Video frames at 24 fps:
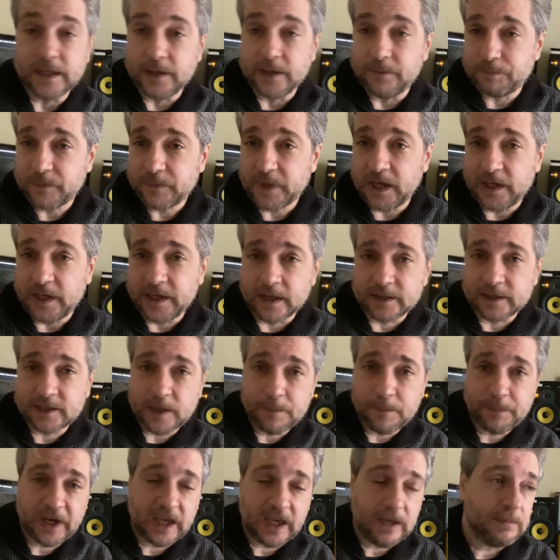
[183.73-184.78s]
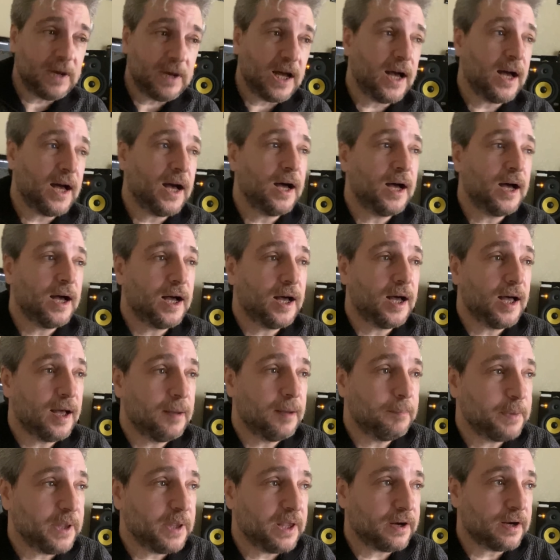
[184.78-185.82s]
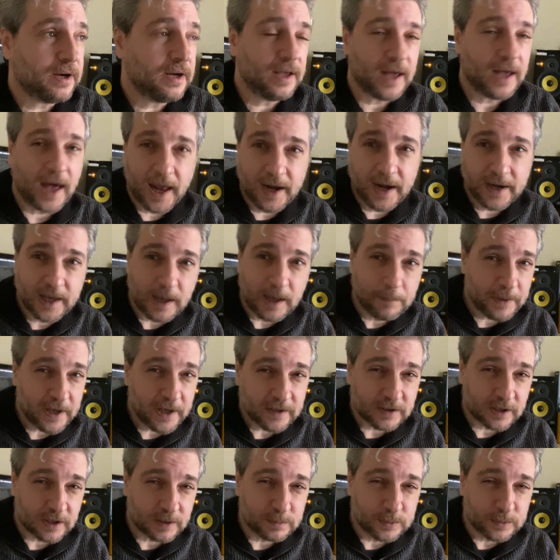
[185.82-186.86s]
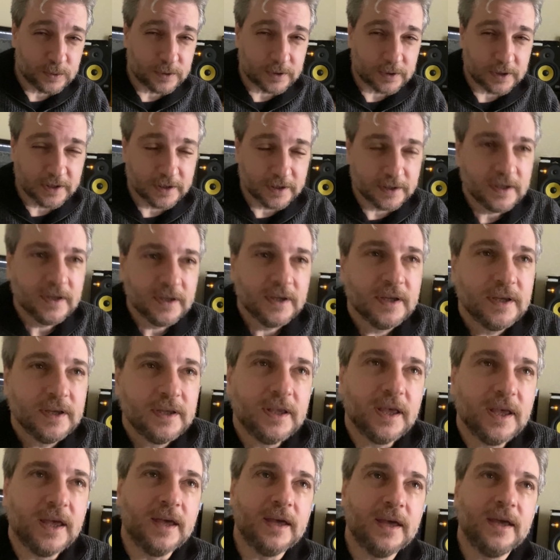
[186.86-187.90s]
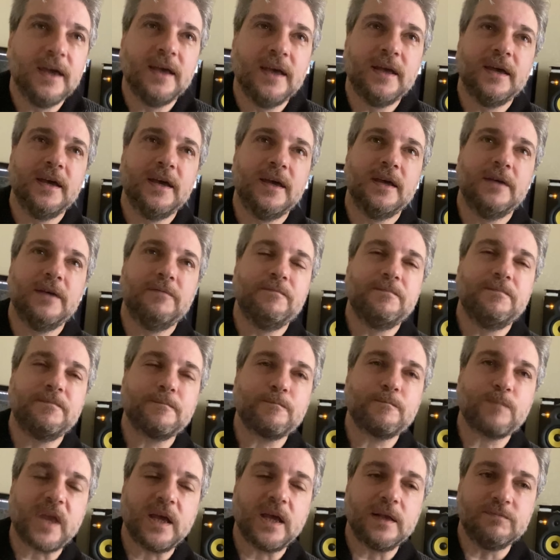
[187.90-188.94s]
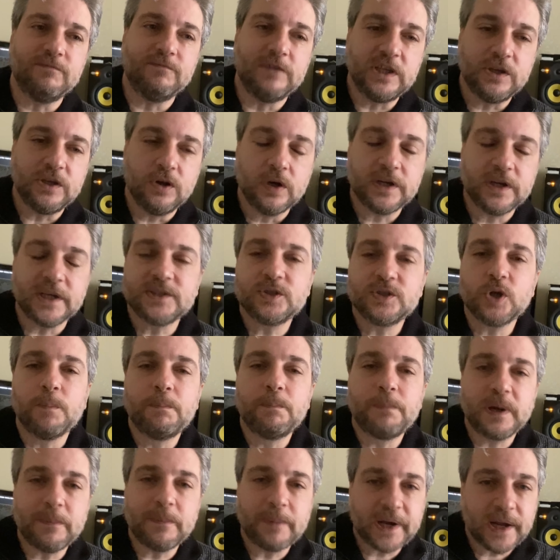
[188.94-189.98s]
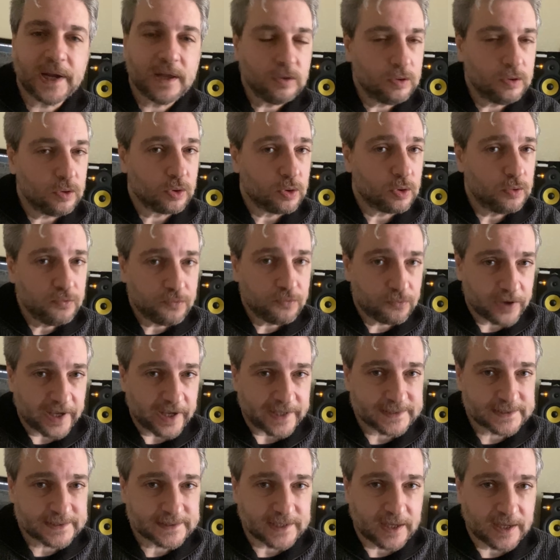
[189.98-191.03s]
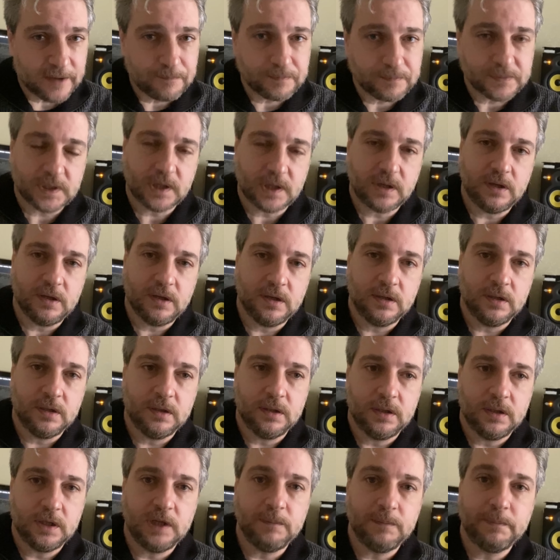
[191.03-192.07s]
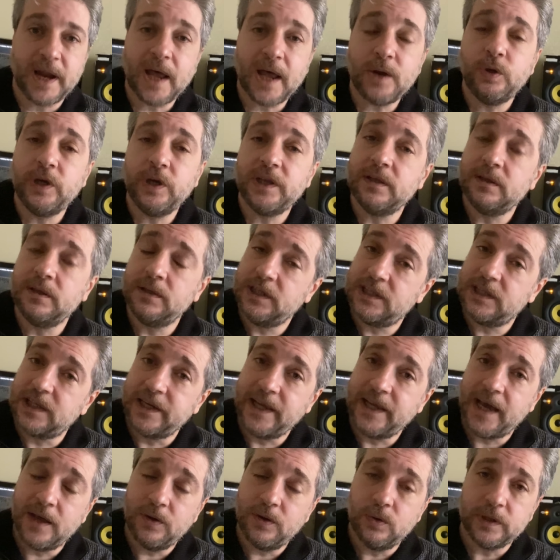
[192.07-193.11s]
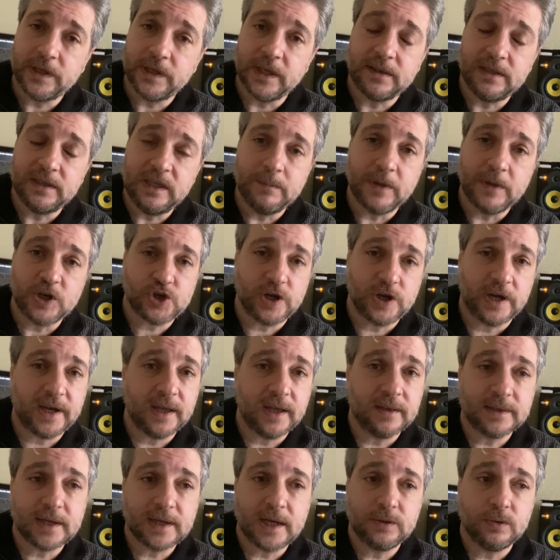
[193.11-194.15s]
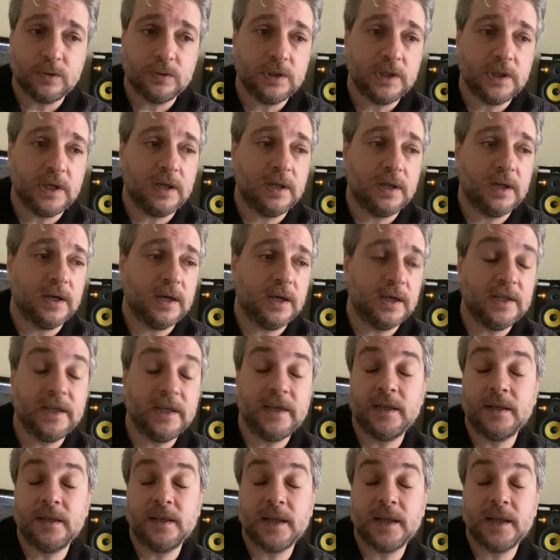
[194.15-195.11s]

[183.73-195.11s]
Да, в превью для Алга Петербург я вам скажу, что я готовлю э, кавер на песню «Конфесса». Это итальянская песня, э, которую Димаш исполнил на шоу «I am Singer».